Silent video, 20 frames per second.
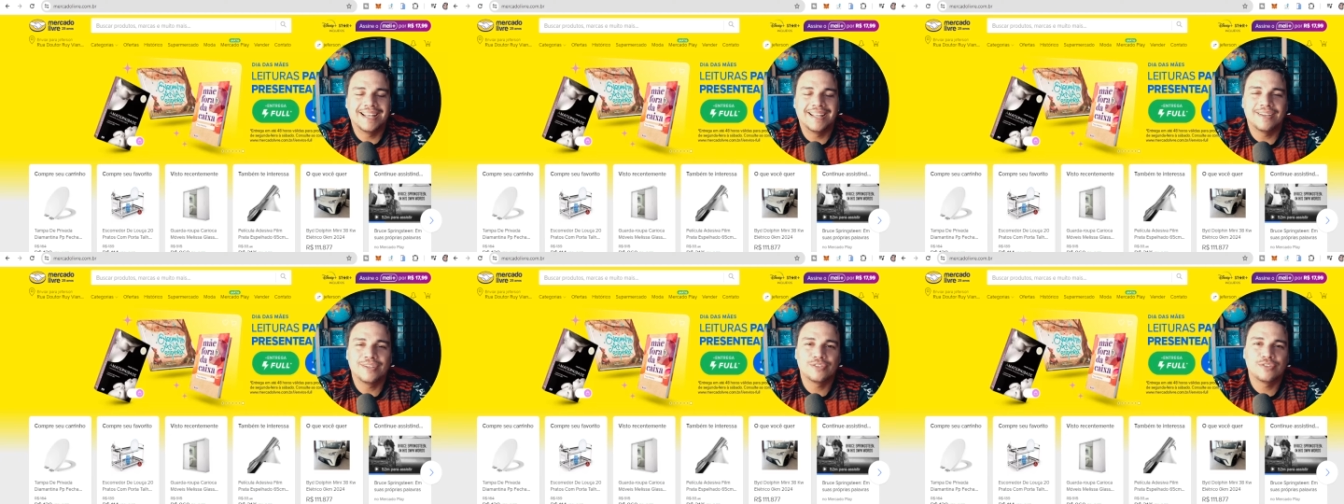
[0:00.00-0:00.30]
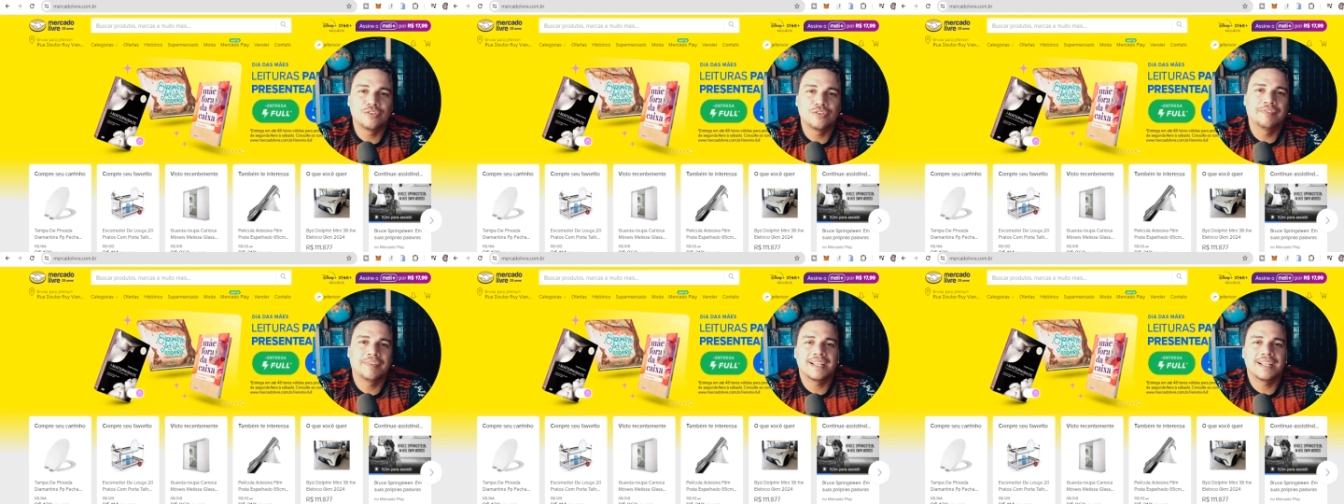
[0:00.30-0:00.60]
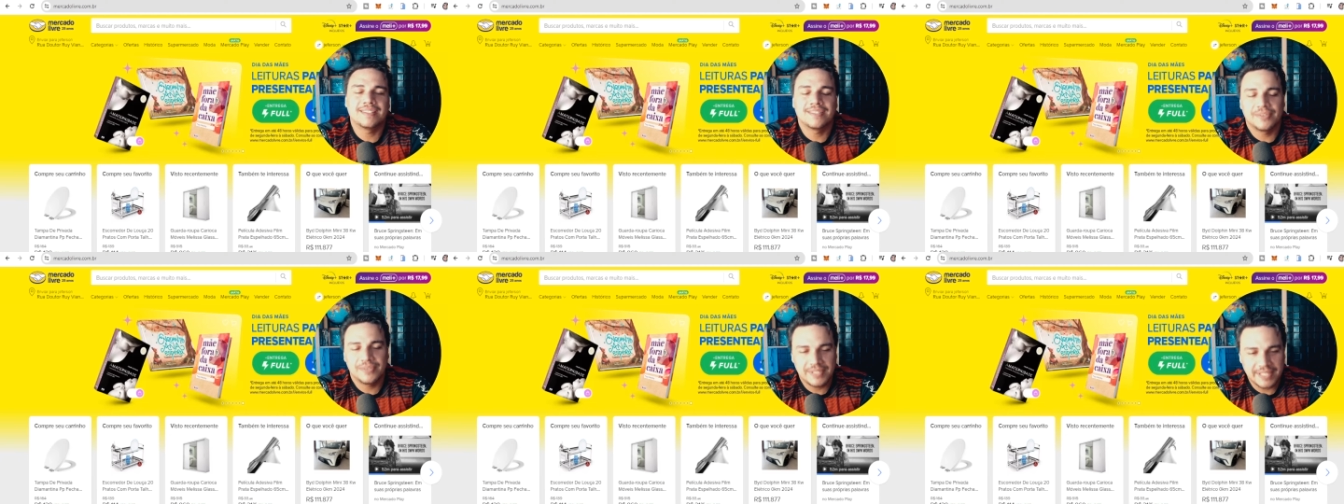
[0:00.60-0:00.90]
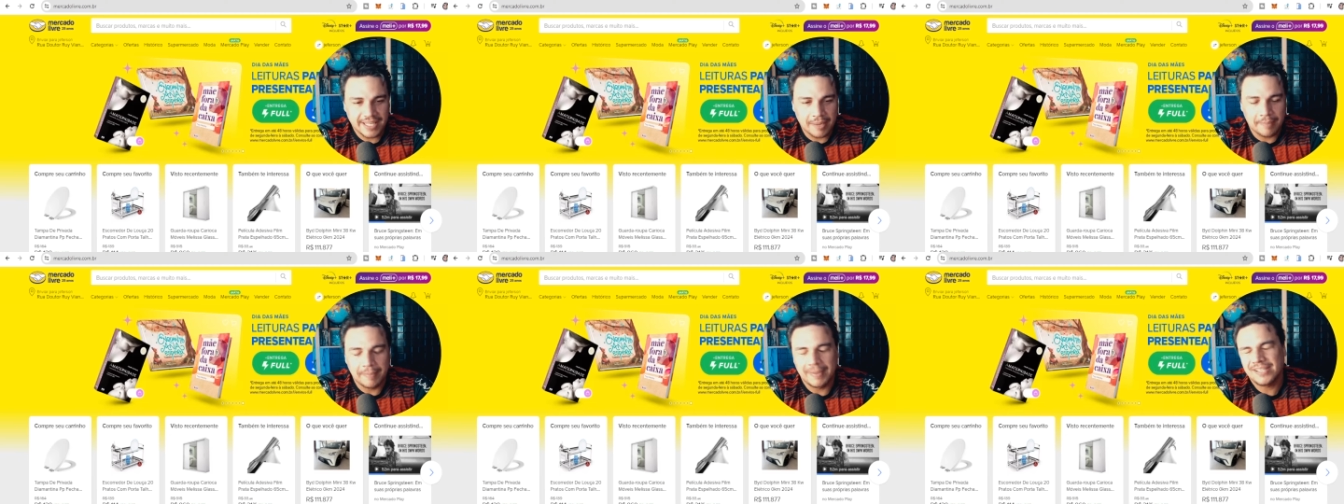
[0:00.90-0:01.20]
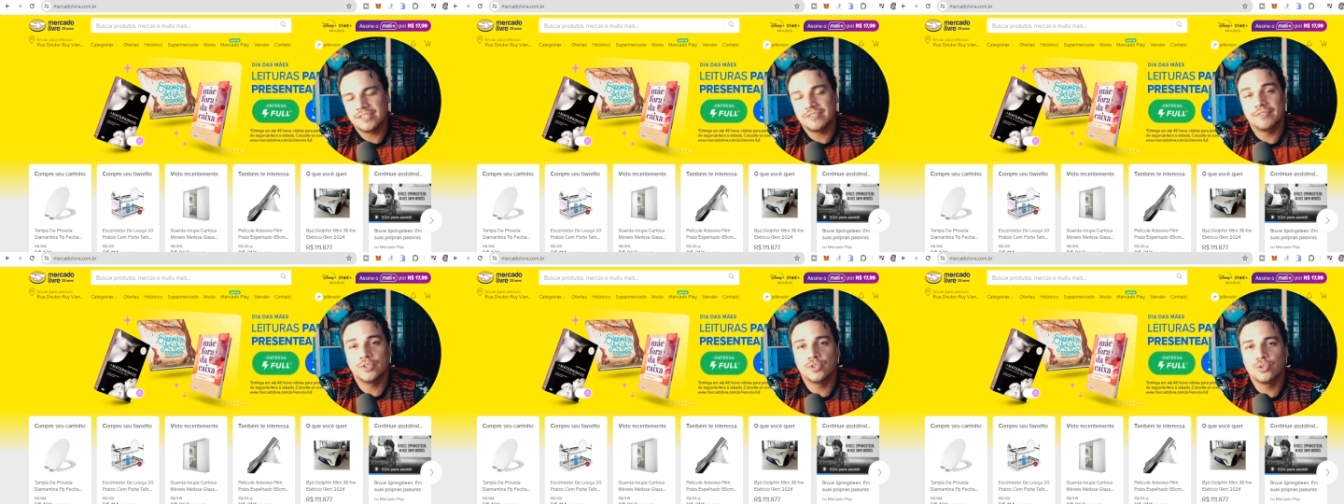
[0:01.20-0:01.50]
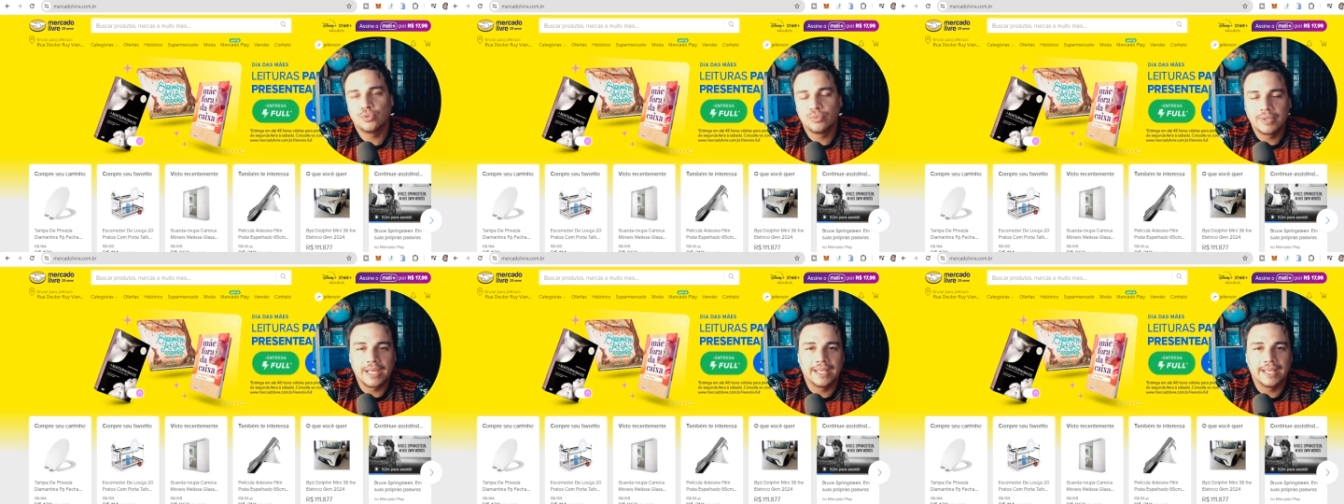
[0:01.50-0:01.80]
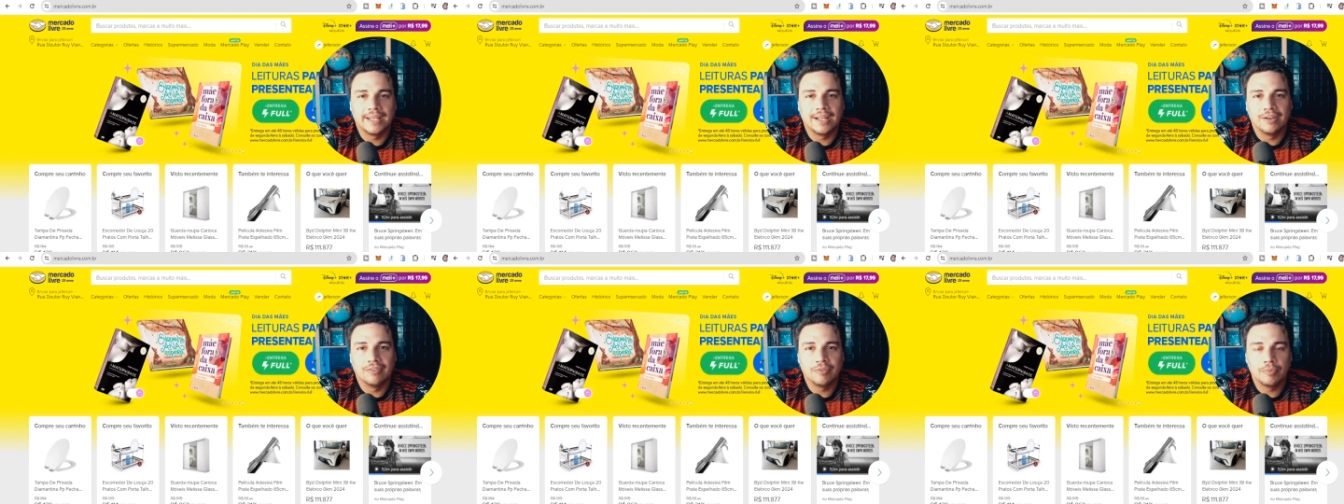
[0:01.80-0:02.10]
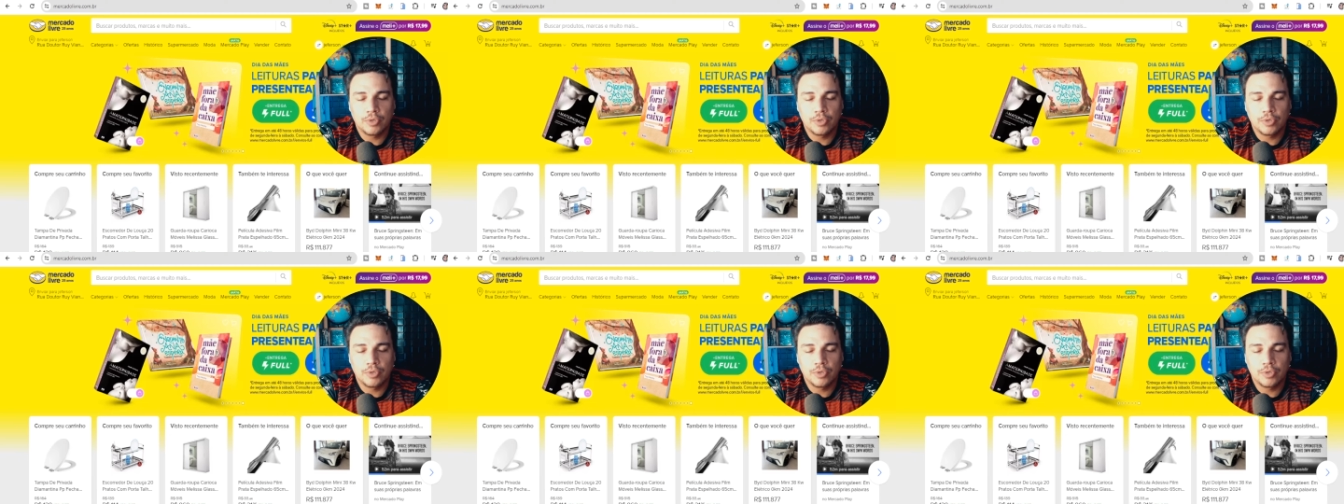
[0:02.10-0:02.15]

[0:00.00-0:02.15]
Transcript: galera, eu sou o Frazão, esse aqui é mais um vídeo do canal.